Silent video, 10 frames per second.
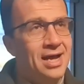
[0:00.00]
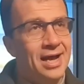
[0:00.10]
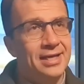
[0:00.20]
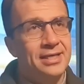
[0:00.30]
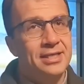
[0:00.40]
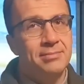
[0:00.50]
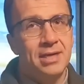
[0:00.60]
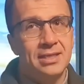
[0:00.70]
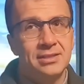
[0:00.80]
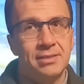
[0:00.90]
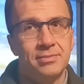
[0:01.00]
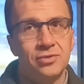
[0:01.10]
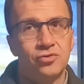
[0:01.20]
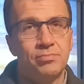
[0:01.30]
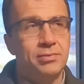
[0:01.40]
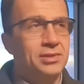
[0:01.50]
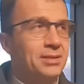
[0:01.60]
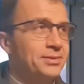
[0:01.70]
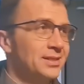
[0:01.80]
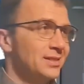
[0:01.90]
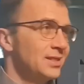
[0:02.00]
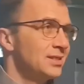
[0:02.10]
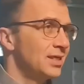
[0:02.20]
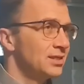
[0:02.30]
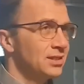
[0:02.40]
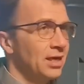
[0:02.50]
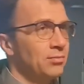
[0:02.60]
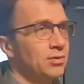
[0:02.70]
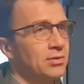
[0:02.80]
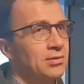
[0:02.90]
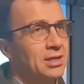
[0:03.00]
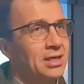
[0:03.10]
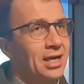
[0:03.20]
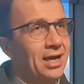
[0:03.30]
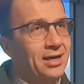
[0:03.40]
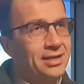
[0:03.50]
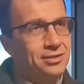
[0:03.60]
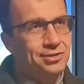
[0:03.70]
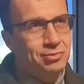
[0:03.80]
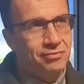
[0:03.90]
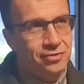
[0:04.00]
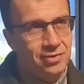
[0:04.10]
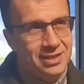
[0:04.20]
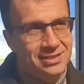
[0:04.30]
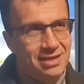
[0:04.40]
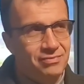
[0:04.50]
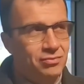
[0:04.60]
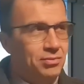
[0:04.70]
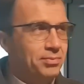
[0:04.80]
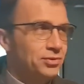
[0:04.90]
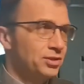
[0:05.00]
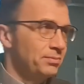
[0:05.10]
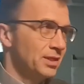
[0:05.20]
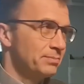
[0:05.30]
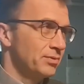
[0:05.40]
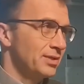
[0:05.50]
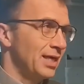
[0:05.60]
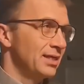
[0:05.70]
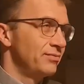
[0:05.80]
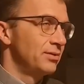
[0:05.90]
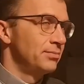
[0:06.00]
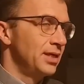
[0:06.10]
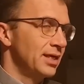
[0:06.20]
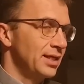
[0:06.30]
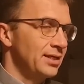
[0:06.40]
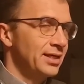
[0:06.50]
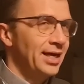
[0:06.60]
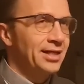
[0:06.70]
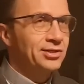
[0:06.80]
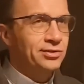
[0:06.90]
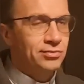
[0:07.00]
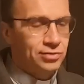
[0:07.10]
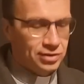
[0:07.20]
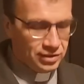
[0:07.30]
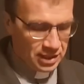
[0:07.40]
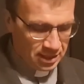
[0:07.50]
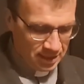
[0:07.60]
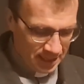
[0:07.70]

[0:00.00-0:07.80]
a innym razem zupełnie nam się nic nie chciało, ale jakieś słowo do nas trafiło. Poszliśmy na spotkanie w tym nie, tej niechęci do życia